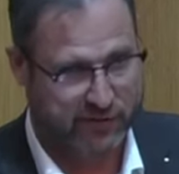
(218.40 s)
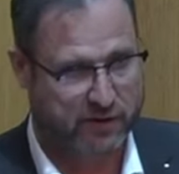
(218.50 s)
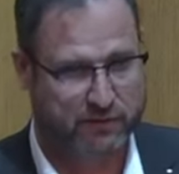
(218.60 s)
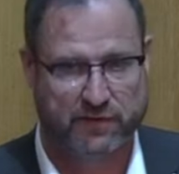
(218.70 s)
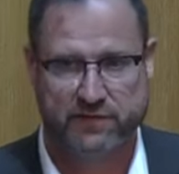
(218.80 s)
und
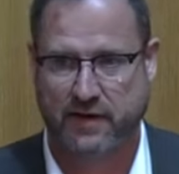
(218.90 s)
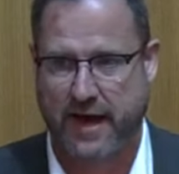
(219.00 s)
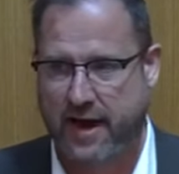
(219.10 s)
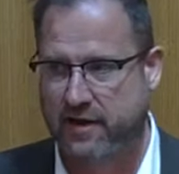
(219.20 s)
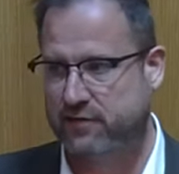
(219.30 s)
Herren. Und wissen Sie
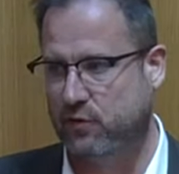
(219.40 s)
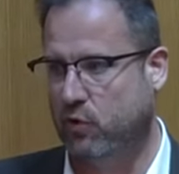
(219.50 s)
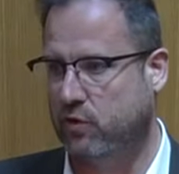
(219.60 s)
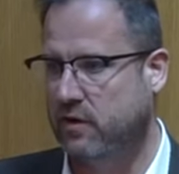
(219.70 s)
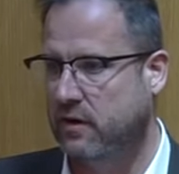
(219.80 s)
eines
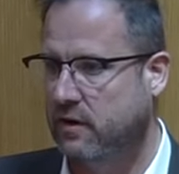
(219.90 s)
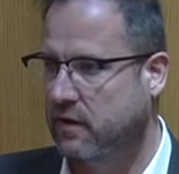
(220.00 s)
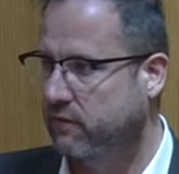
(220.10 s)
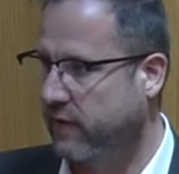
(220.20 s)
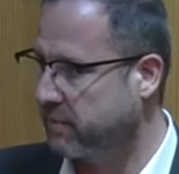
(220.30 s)
noch,
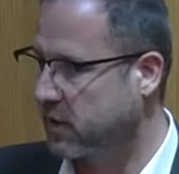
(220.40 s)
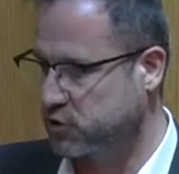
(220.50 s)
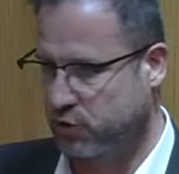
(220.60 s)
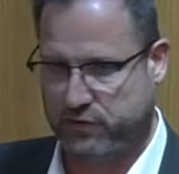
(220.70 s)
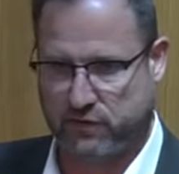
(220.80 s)
wenn man
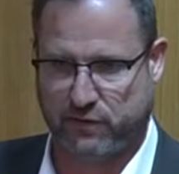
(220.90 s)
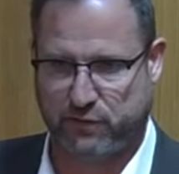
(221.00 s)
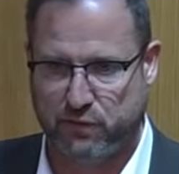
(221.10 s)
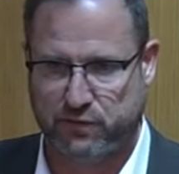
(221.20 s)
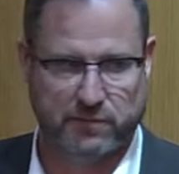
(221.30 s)
schon diese
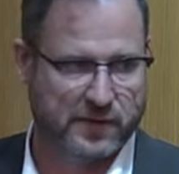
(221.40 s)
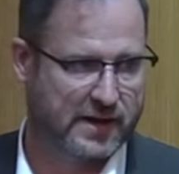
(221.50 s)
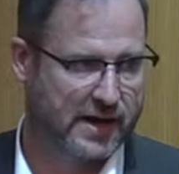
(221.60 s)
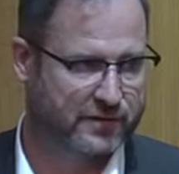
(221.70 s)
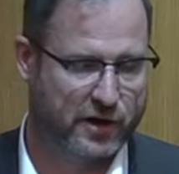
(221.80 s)
15
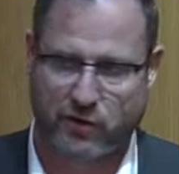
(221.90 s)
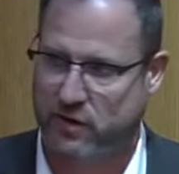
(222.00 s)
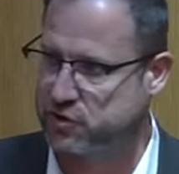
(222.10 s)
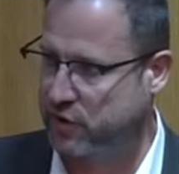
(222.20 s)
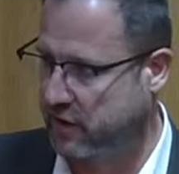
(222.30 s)
Milliarden Euro an
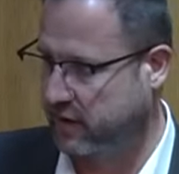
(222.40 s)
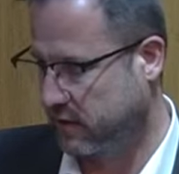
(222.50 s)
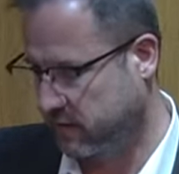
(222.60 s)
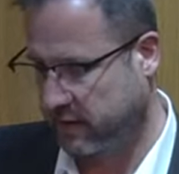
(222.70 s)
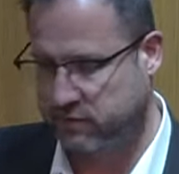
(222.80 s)

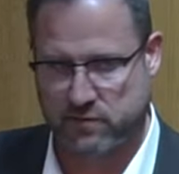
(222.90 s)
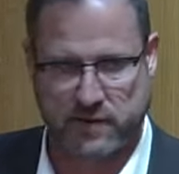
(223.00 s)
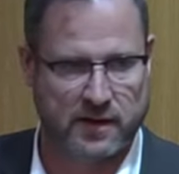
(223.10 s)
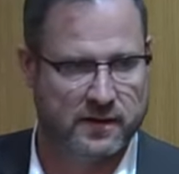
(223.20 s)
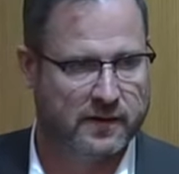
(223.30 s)
Steuergeld etwas
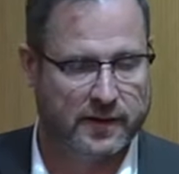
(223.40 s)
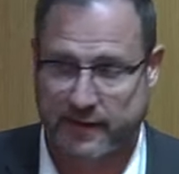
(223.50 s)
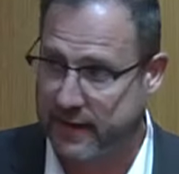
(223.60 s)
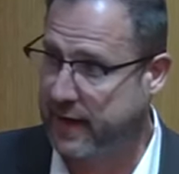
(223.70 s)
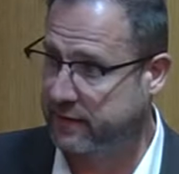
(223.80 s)
mehr in
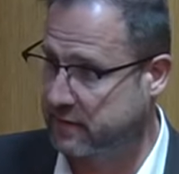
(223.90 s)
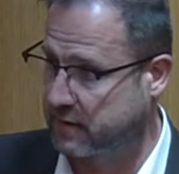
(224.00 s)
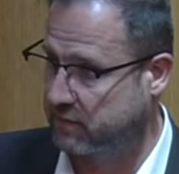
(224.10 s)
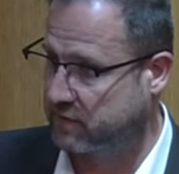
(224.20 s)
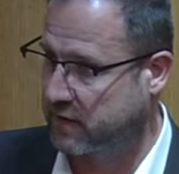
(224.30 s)
die Hand
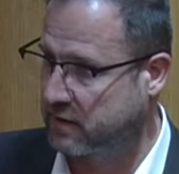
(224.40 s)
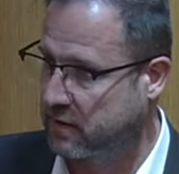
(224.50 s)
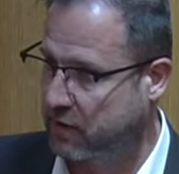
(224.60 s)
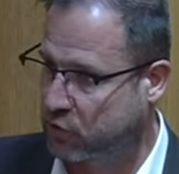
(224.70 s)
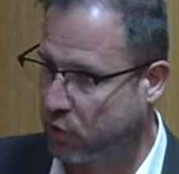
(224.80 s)
nimmt, ja,
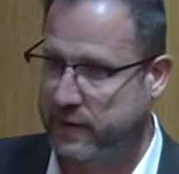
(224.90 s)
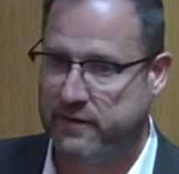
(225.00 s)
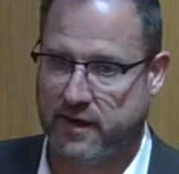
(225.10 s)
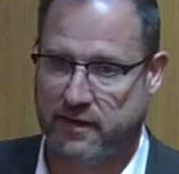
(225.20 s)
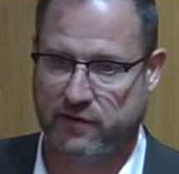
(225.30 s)
kommenden
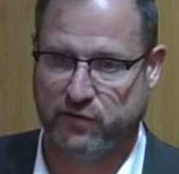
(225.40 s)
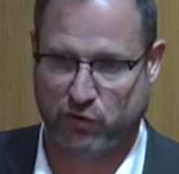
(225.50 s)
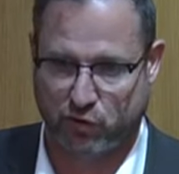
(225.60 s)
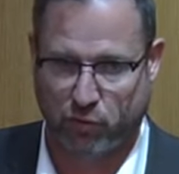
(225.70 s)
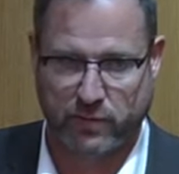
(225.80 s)

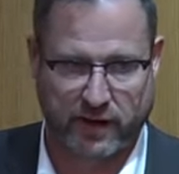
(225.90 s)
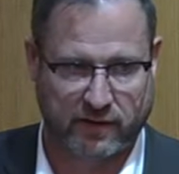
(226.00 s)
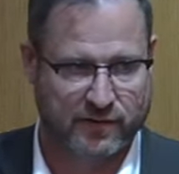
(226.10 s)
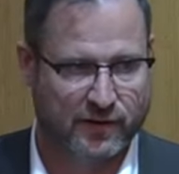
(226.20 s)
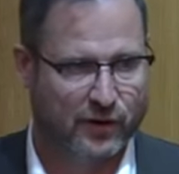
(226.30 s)
Generationen
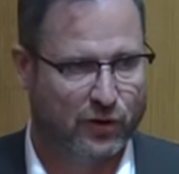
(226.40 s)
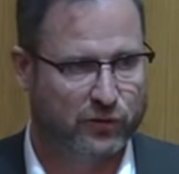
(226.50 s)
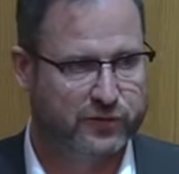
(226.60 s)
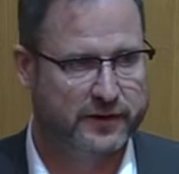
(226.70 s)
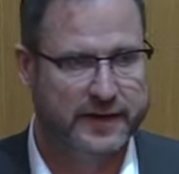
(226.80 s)
umhängt
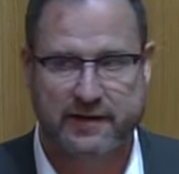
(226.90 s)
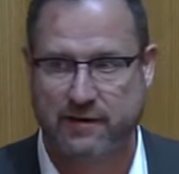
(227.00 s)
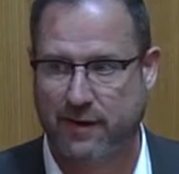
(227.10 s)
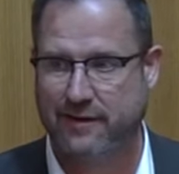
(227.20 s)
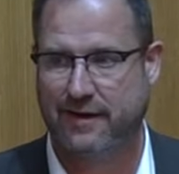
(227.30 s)
und dann nicht
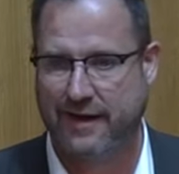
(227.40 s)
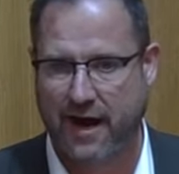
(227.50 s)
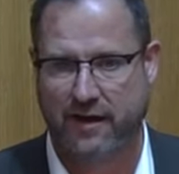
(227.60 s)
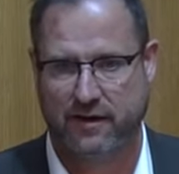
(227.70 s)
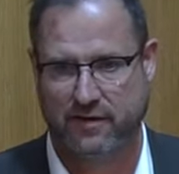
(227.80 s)
einmal in der
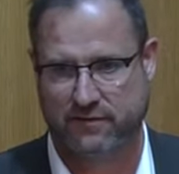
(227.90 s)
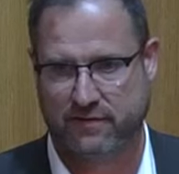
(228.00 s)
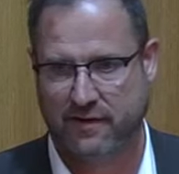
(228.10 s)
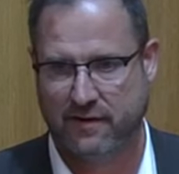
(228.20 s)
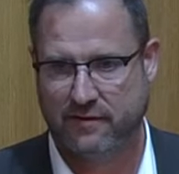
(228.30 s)
Lage ist,
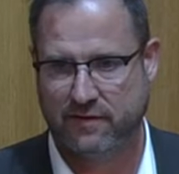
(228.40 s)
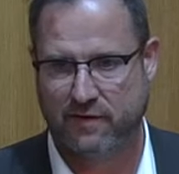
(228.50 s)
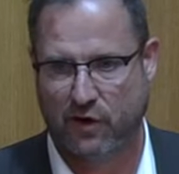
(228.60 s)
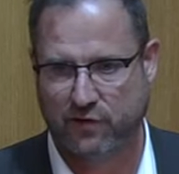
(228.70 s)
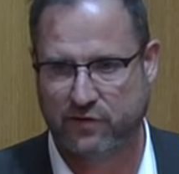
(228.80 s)

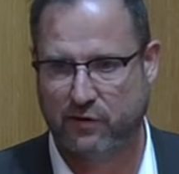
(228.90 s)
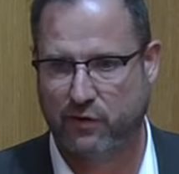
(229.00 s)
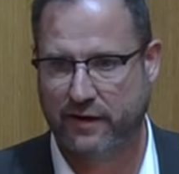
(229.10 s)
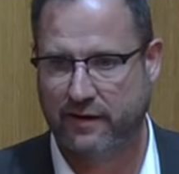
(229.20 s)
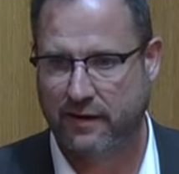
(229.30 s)
diese
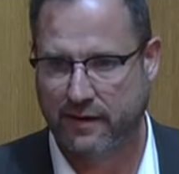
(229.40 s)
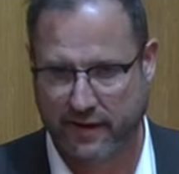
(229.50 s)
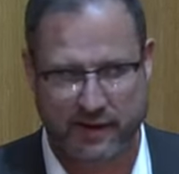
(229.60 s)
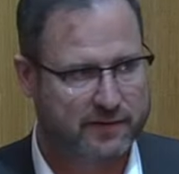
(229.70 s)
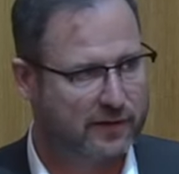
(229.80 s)
Auszahlungen
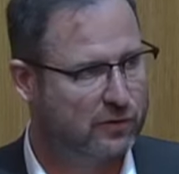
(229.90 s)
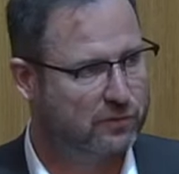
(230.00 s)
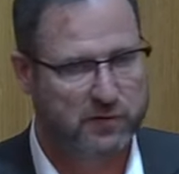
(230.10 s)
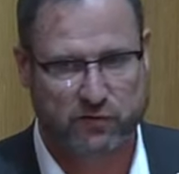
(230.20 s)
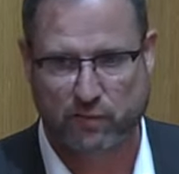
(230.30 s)
richtig
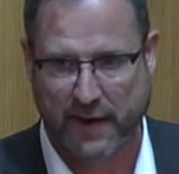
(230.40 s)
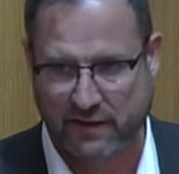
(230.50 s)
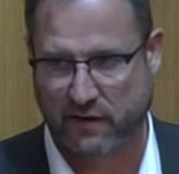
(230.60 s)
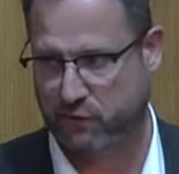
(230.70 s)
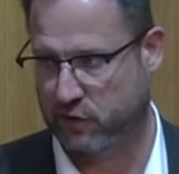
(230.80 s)
und bis zum
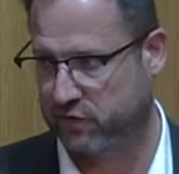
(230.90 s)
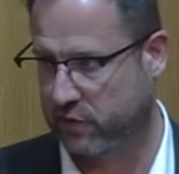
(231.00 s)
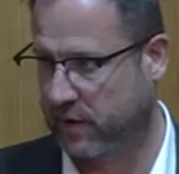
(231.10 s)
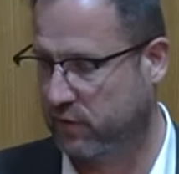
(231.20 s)
Ende vorzunehmen.